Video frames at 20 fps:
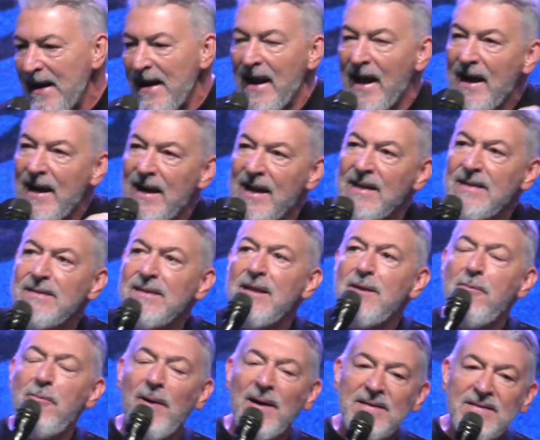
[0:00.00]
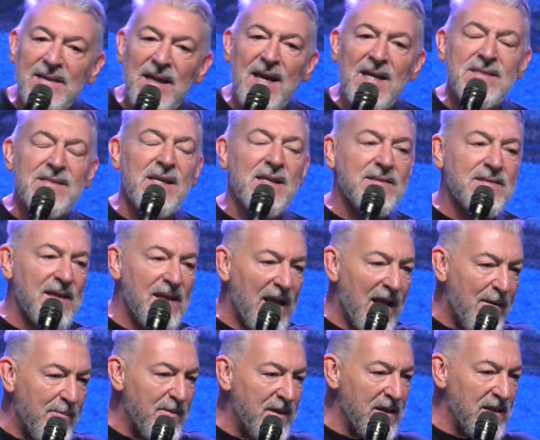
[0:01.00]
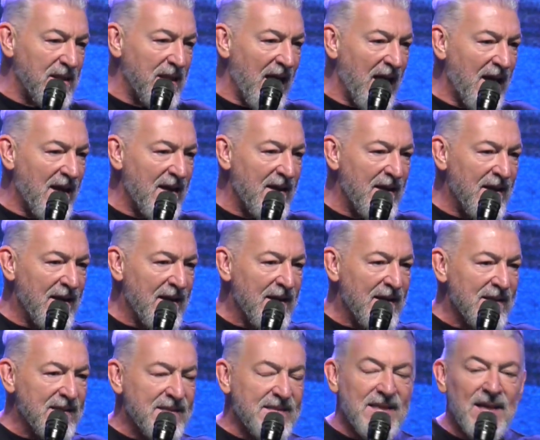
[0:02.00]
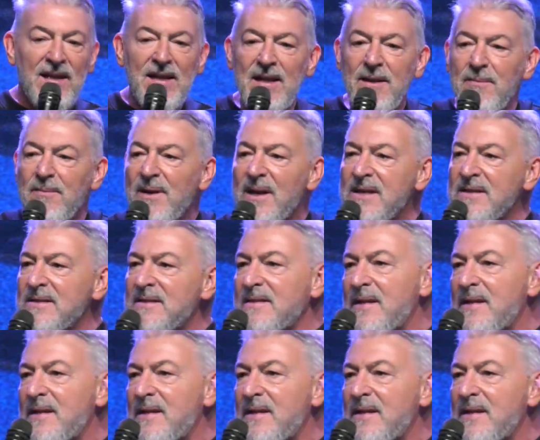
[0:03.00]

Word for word: Las grandes batallas de la vida se libran,